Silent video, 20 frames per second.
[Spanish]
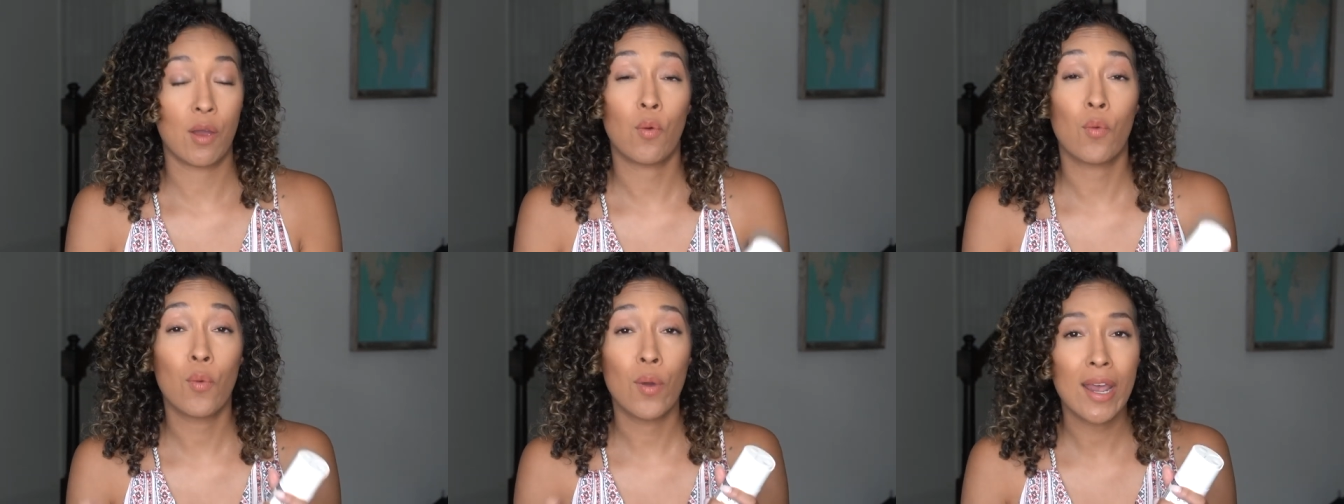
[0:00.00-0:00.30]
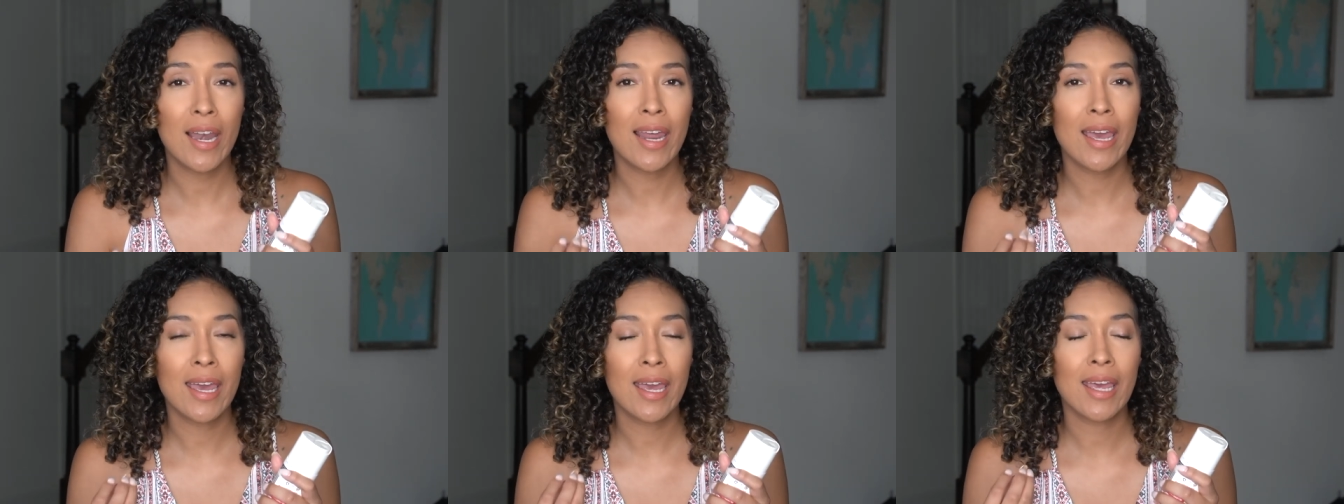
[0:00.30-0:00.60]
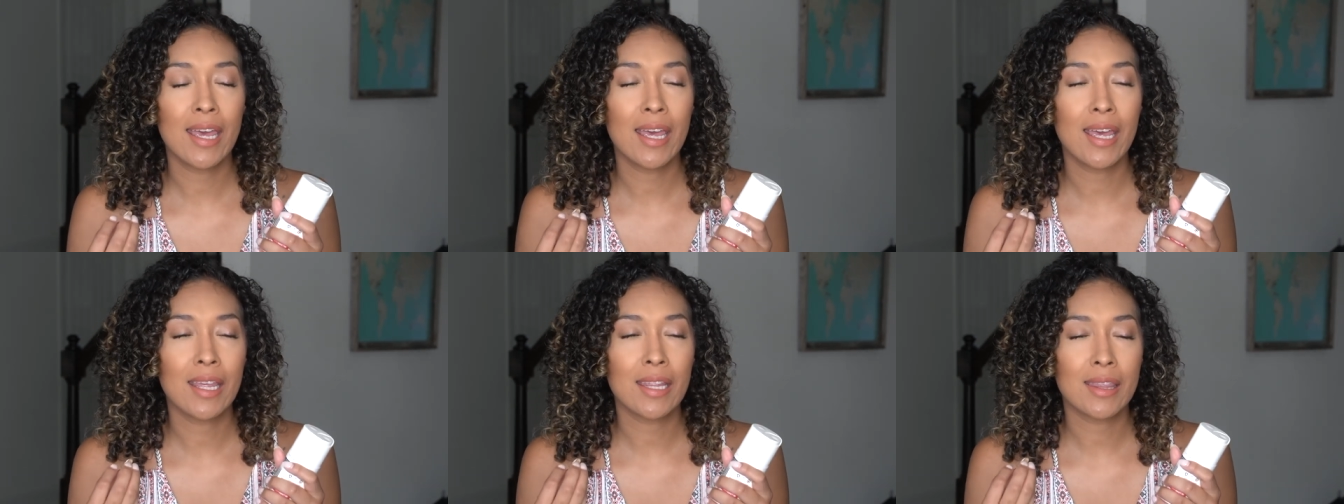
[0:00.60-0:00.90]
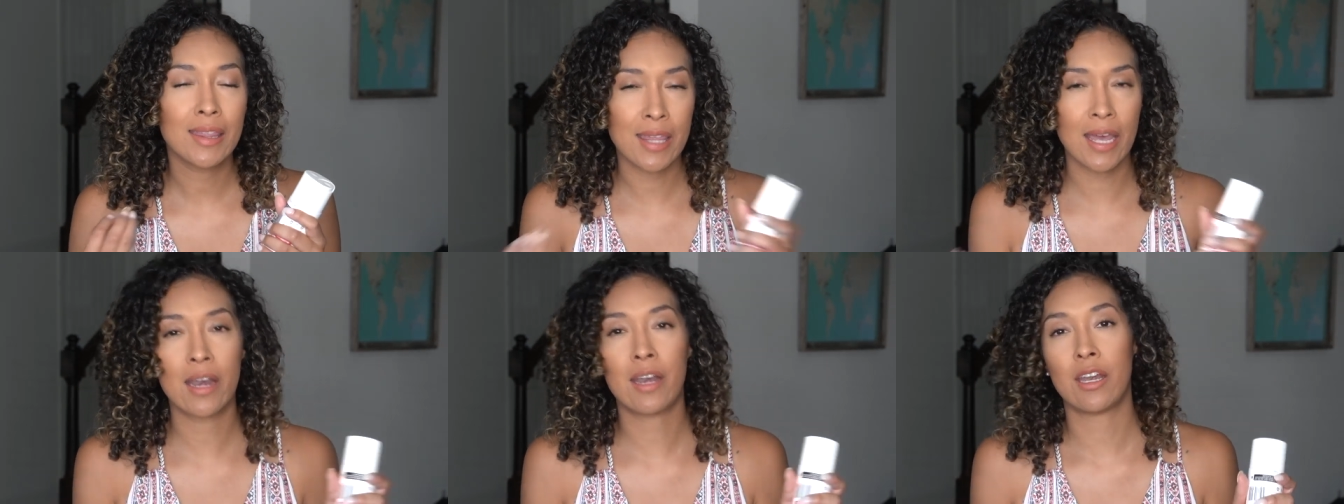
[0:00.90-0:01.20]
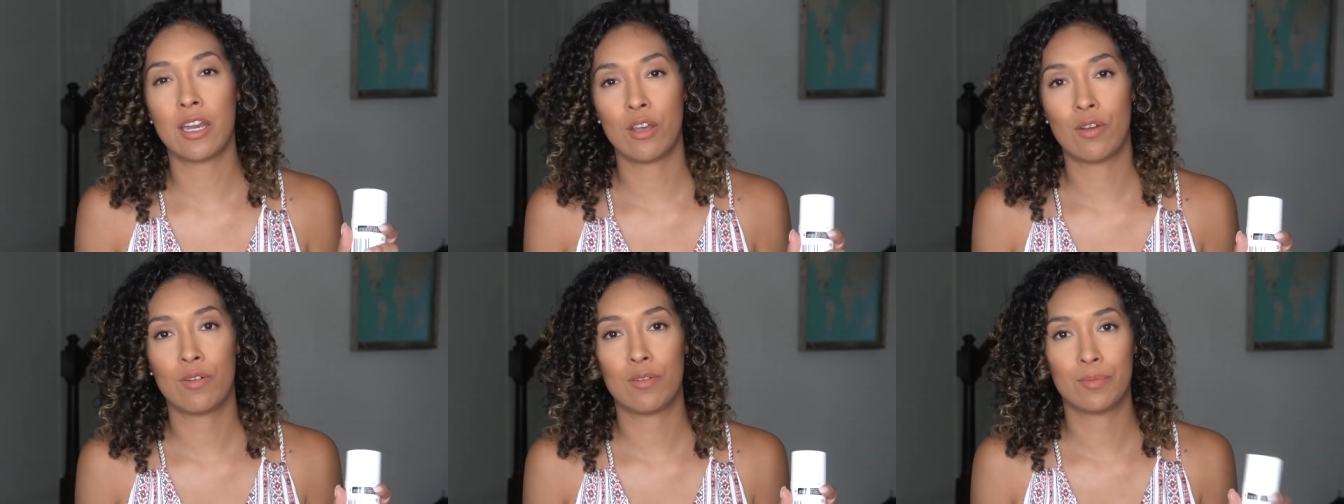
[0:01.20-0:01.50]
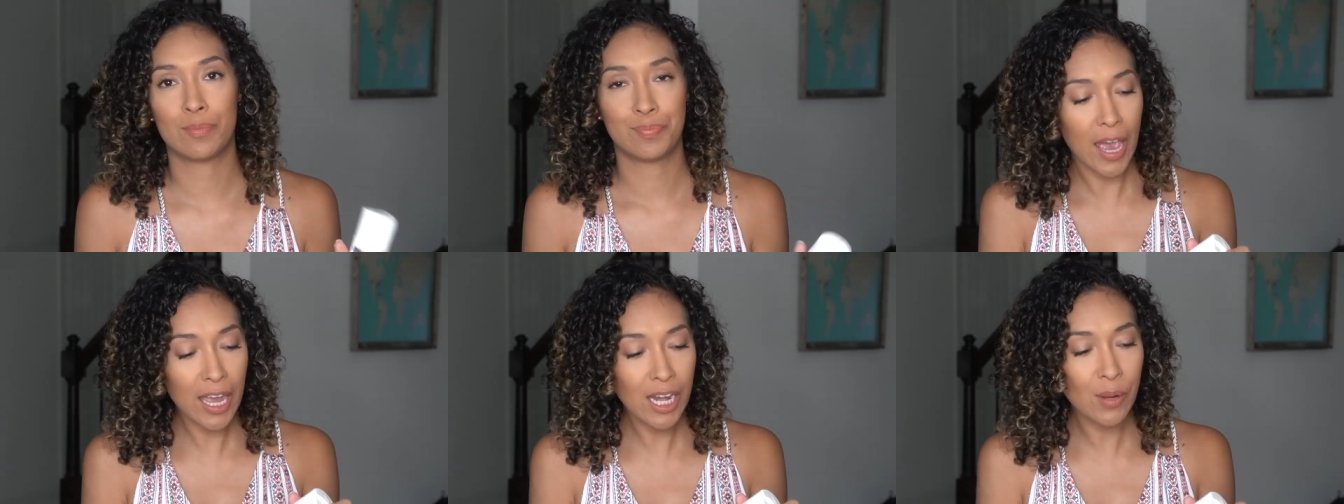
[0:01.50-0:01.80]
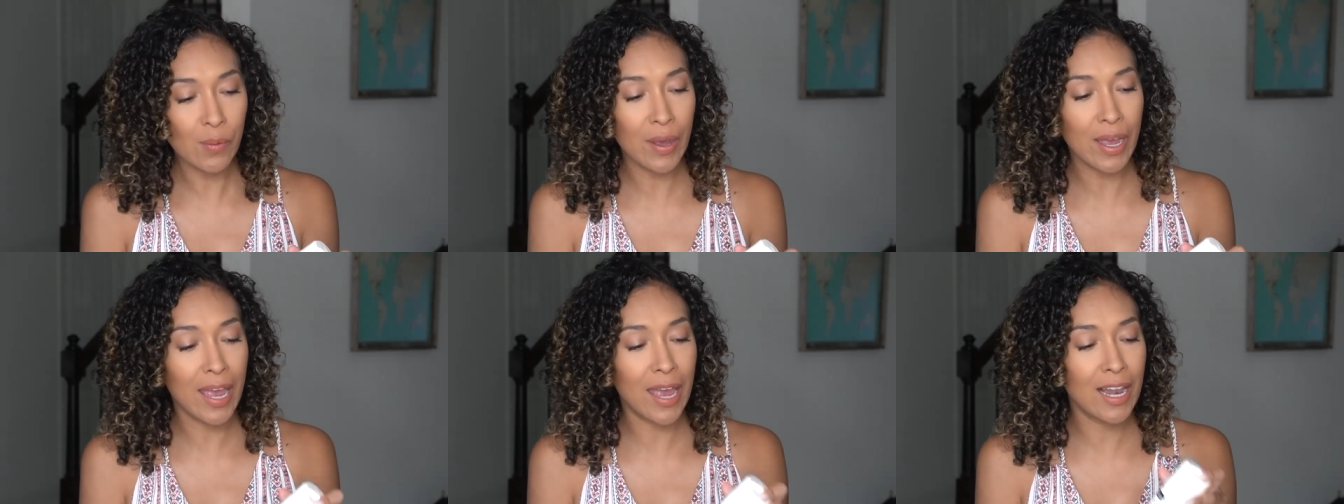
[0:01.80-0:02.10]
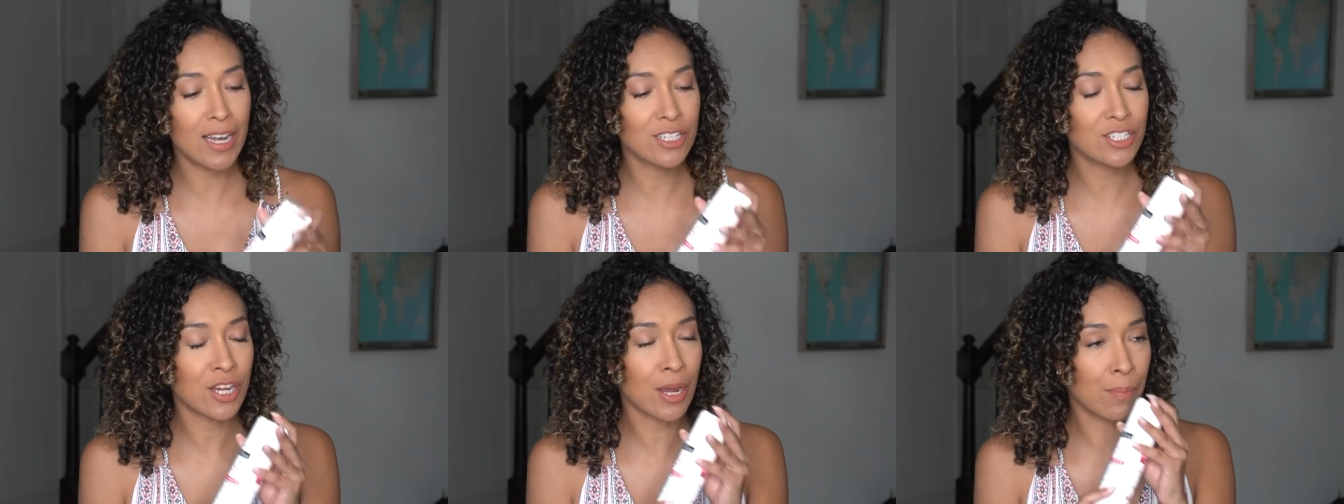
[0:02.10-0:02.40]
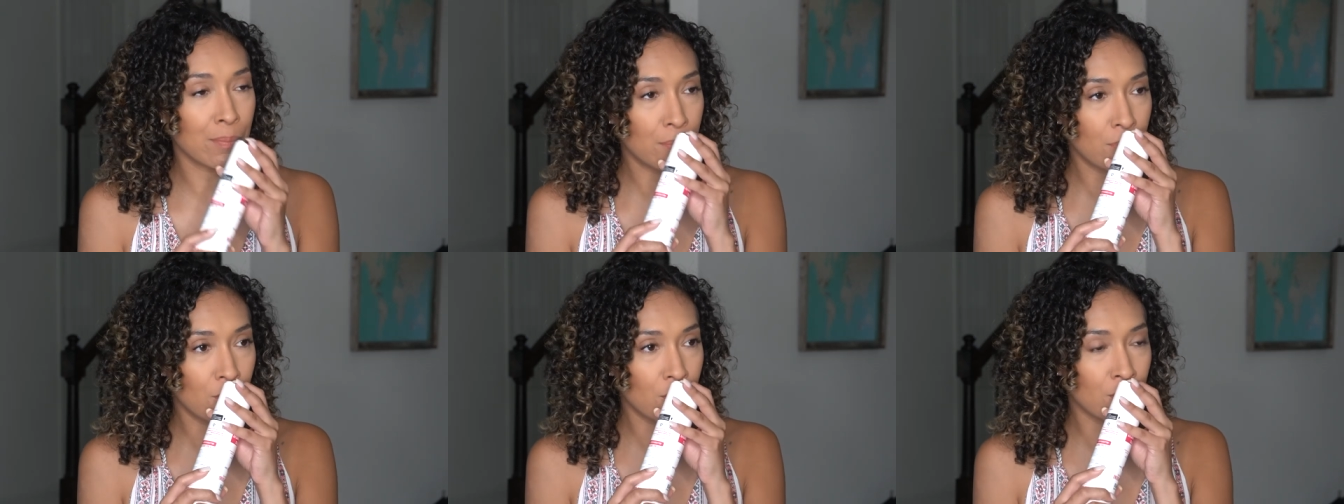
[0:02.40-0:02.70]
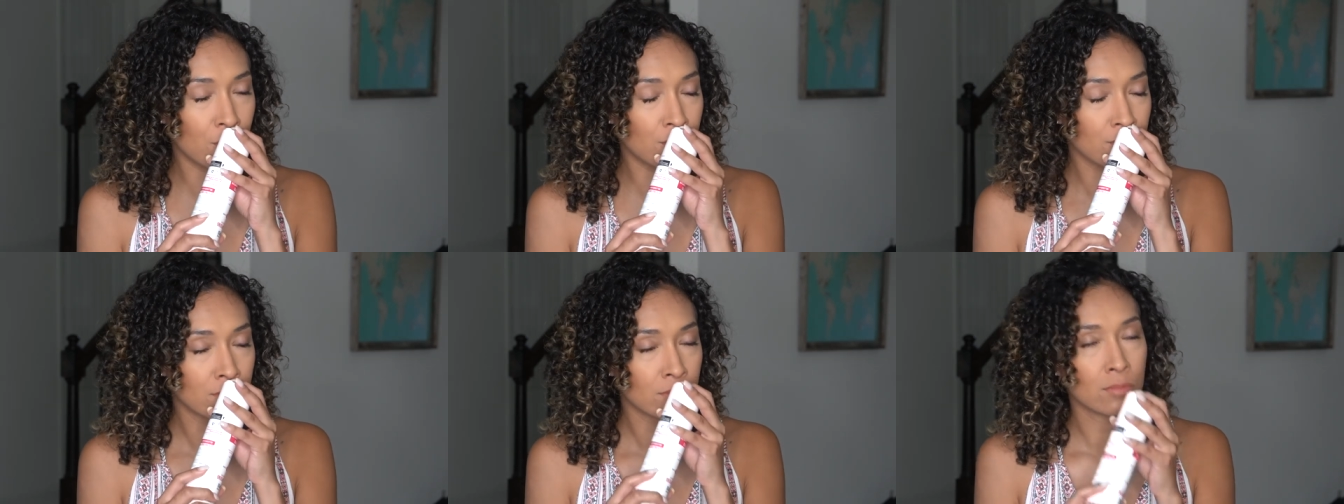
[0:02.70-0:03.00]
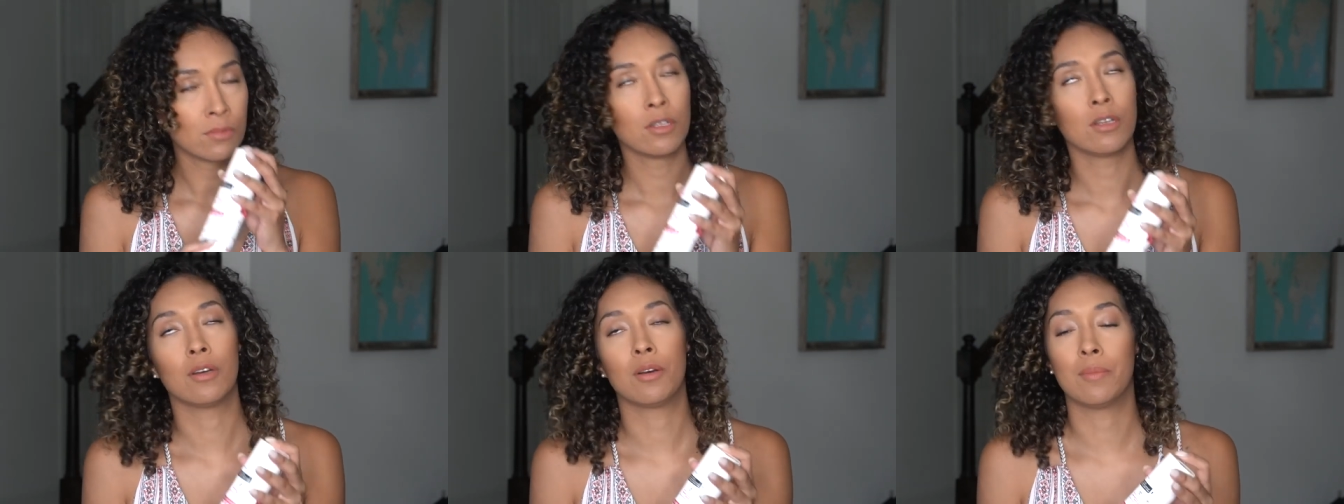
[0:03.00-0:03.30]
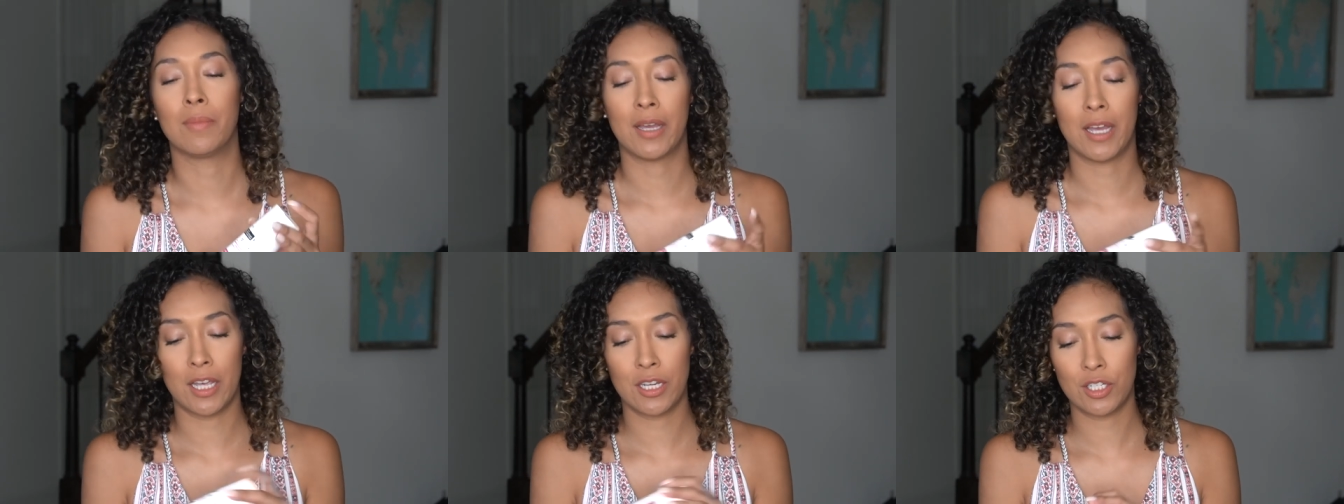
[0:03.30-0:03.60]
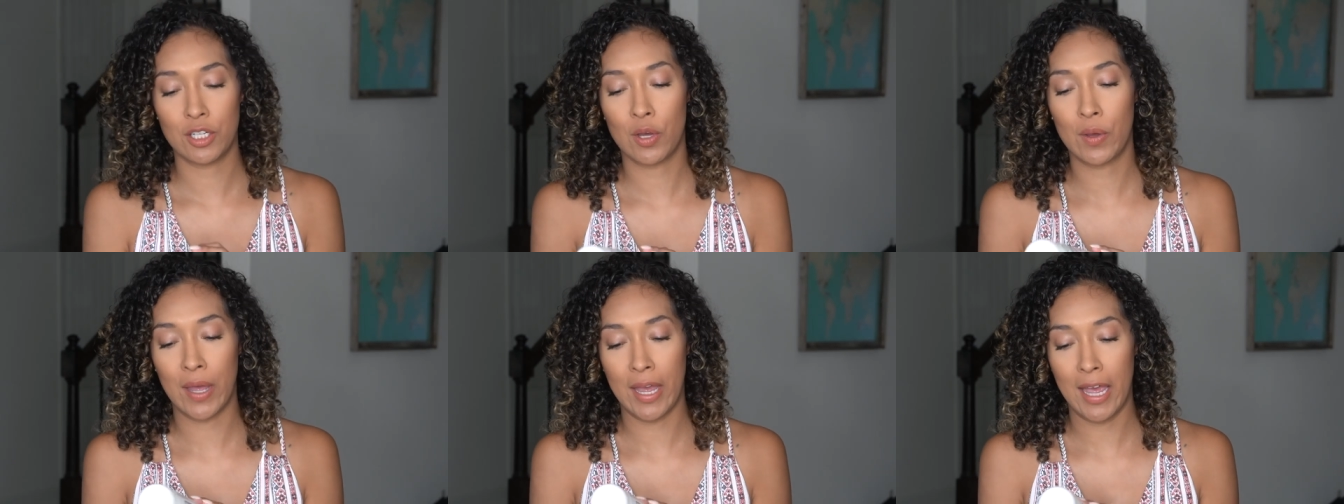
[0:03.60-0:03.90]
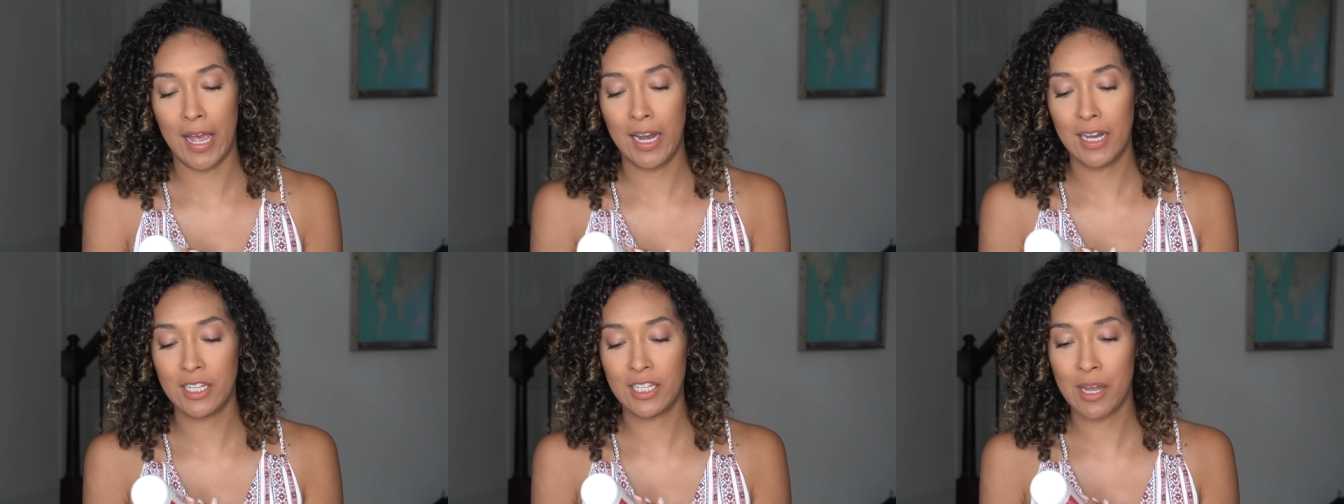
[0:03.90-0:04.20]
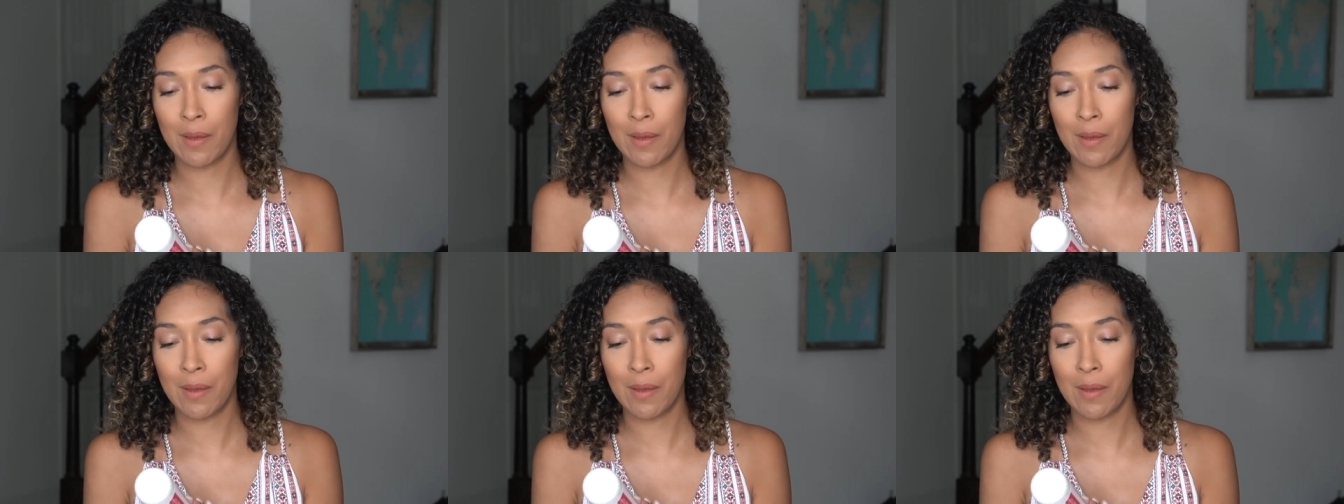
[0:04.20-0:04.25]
Huele tan rico. Anyway, el champú, oh my gosh, ok, el